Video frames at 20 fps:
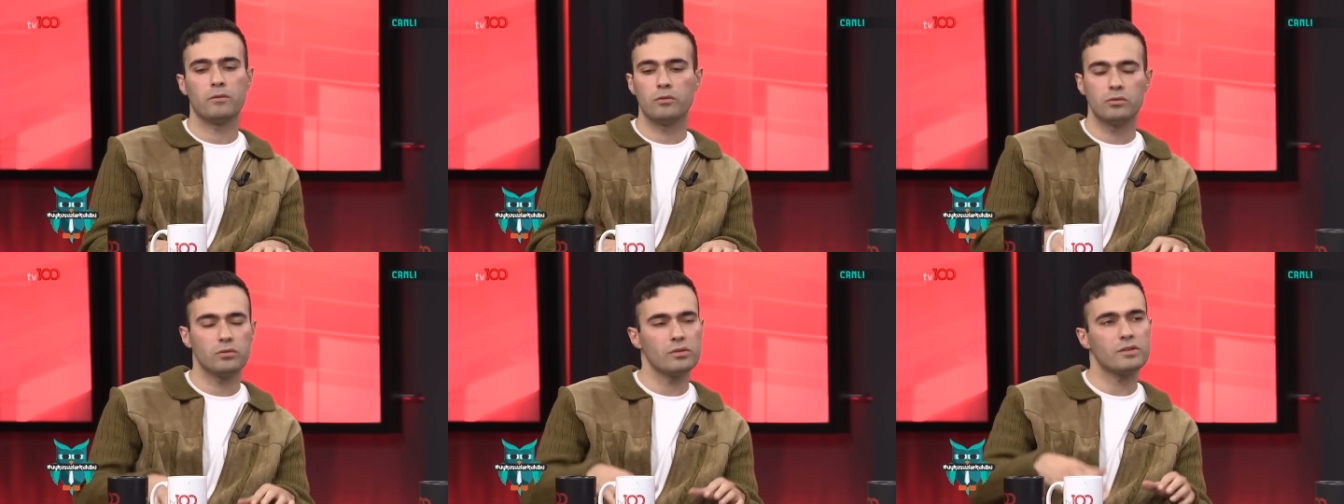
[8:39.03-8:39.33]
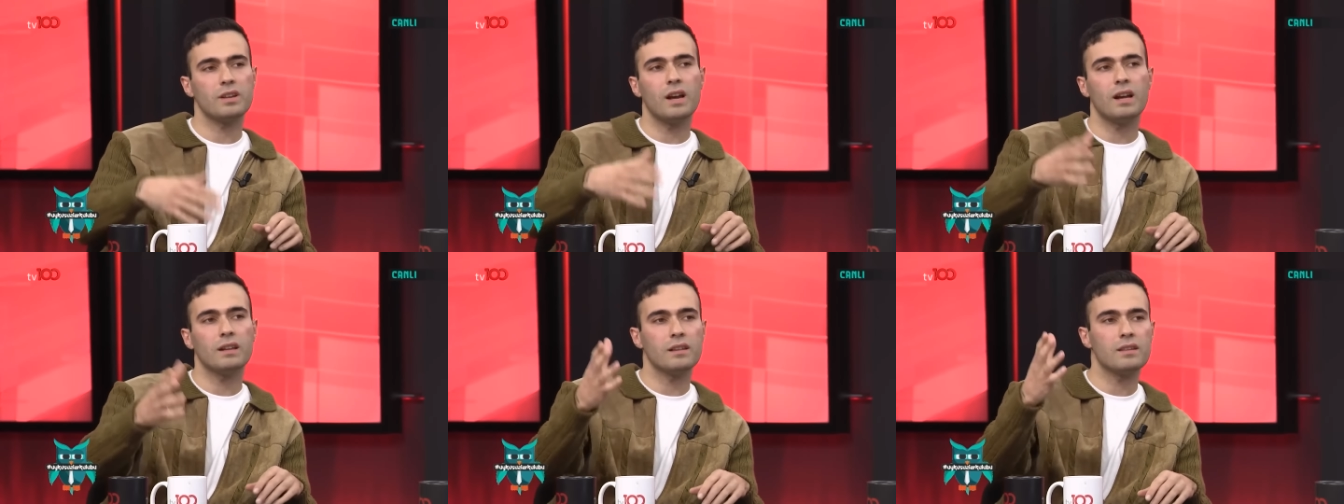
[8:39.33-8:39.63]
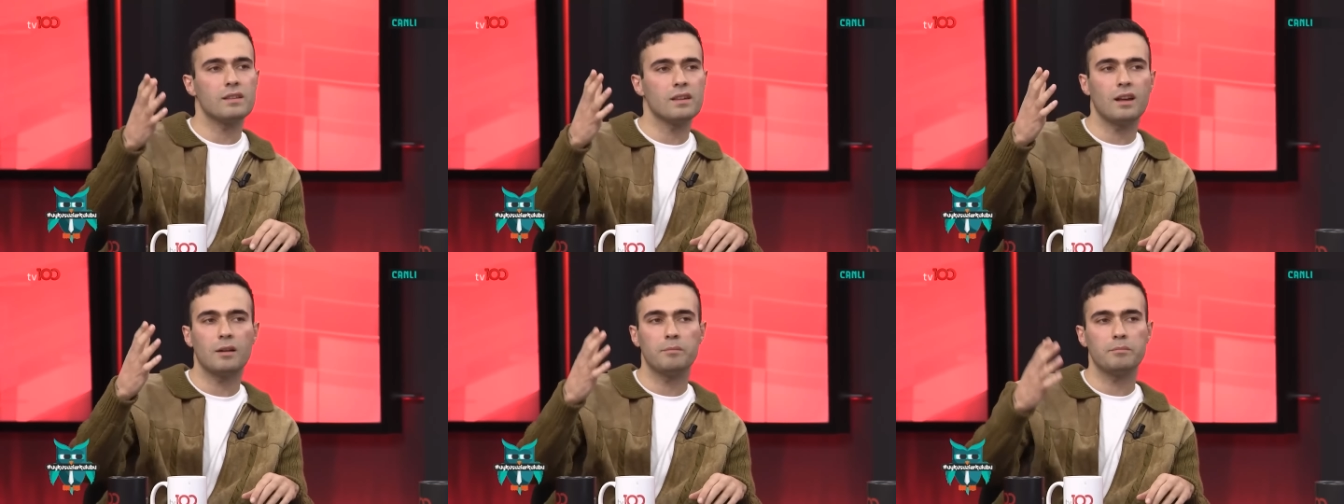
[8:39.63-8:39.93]
Onu hmm.
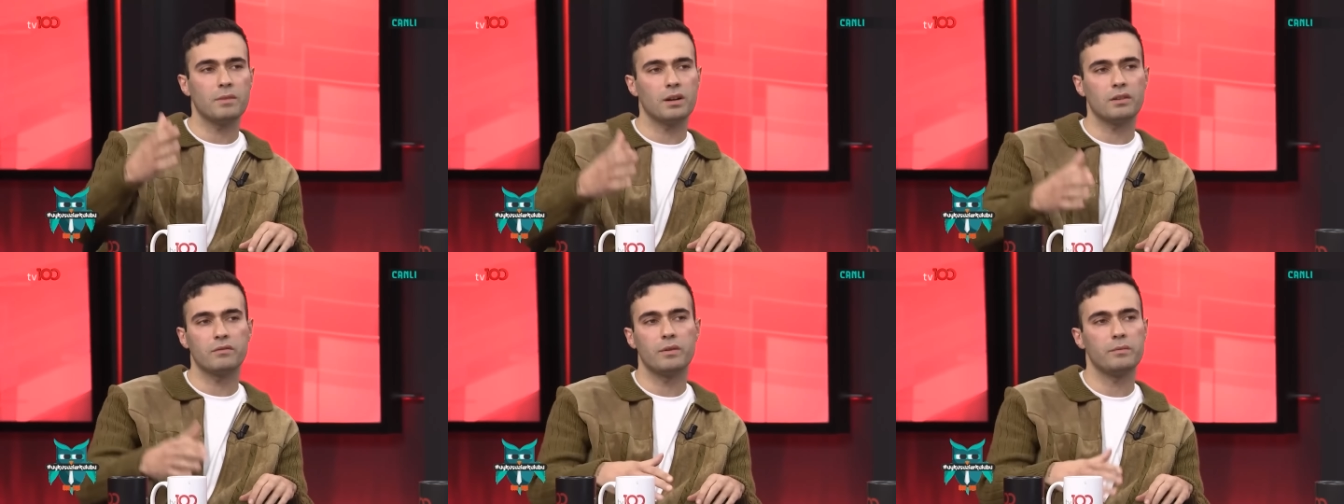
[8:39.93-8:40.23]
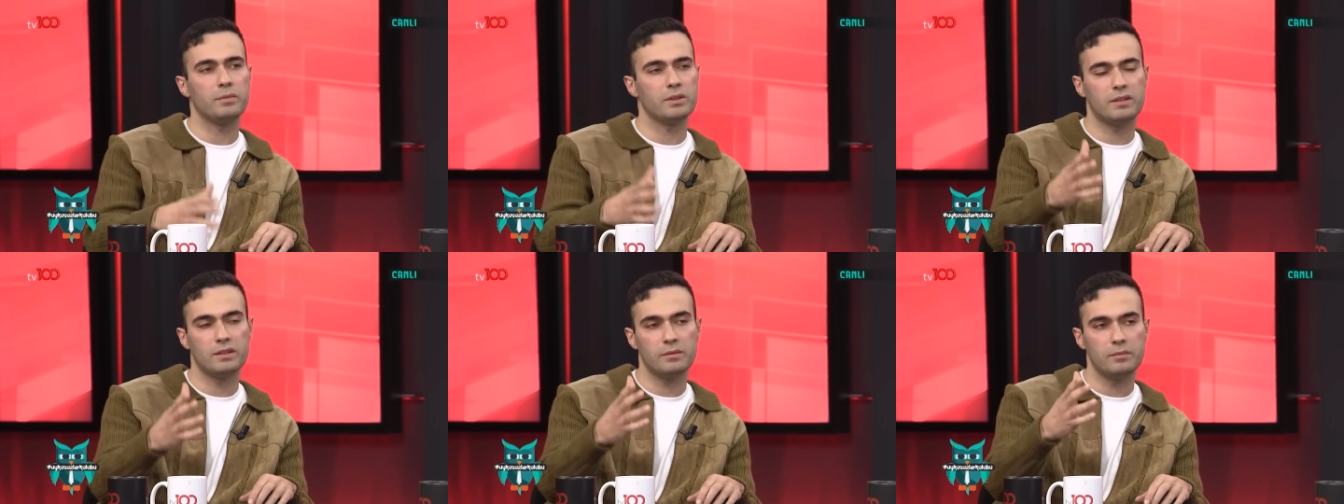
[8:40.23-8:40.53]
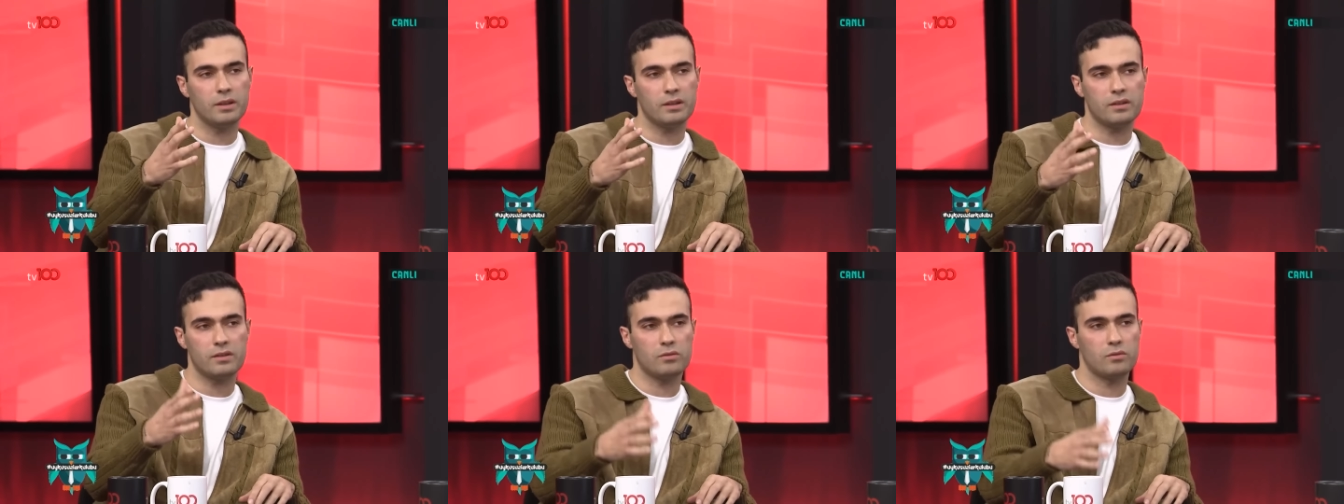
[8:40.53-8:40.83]
sadece yapmak ve
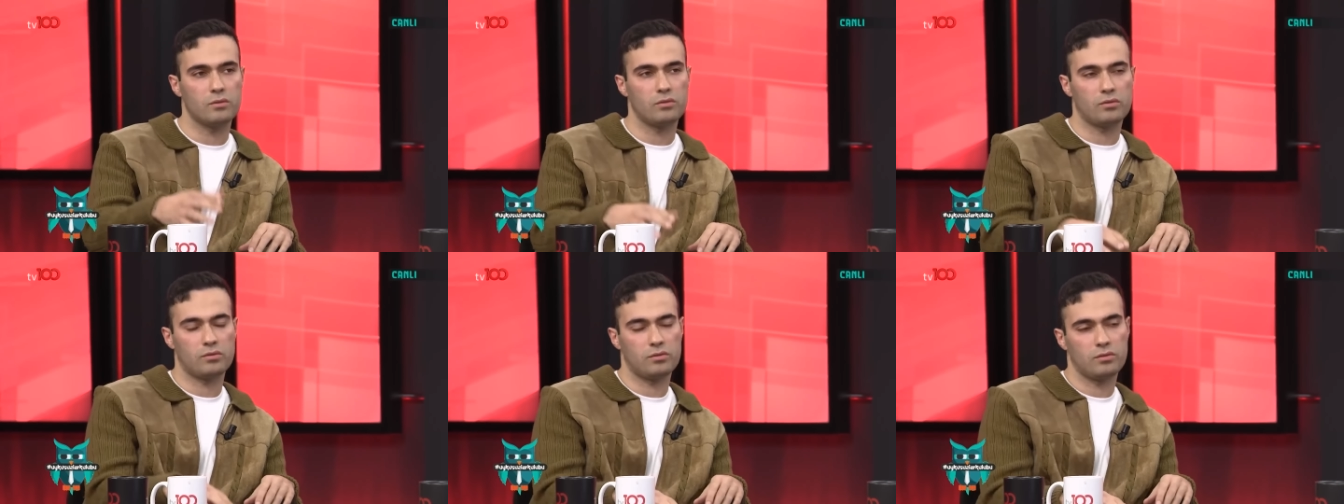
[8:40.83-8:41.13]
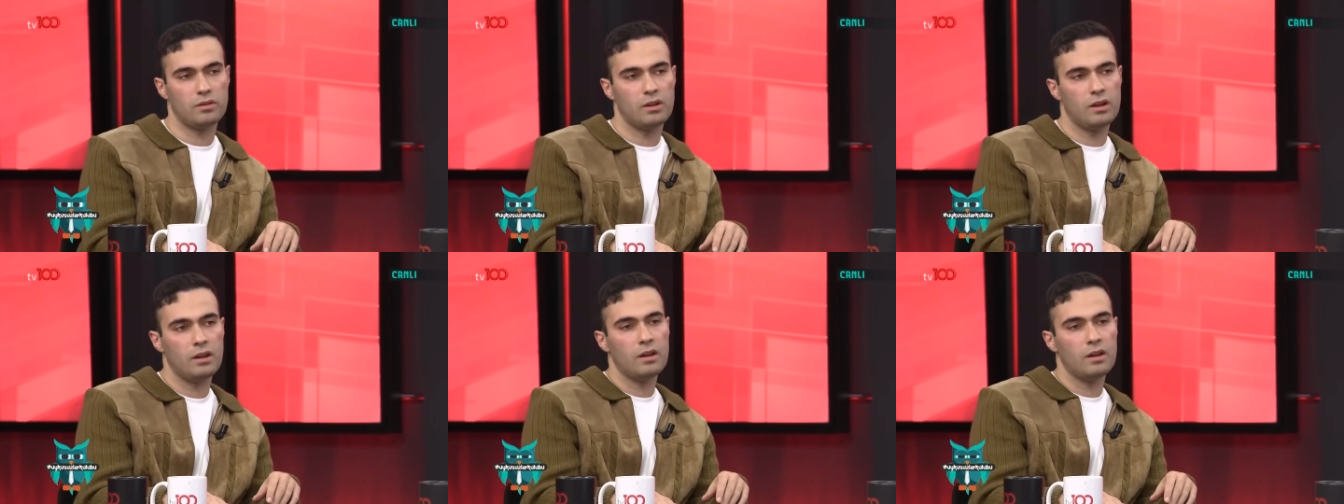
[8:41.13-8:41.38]
bitirmek istiyorsun.